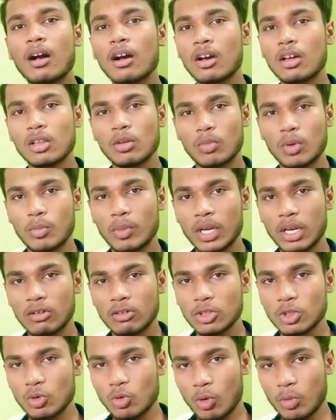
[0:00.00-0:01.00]
ஆகாத மொபைலை
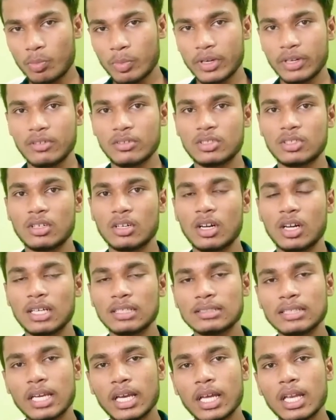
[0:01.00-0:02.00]
வந்து நோட் பண்ணி
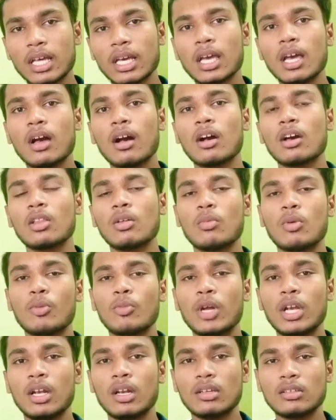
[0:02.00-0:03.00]
வச்சுருக்காங்க சேலே ஆகாத
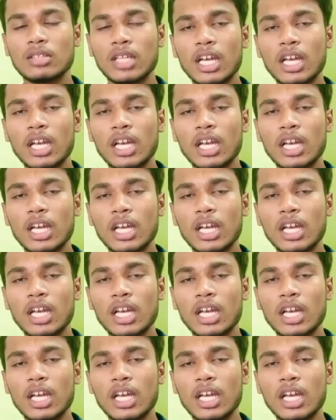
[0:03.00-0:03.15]
மொபைல்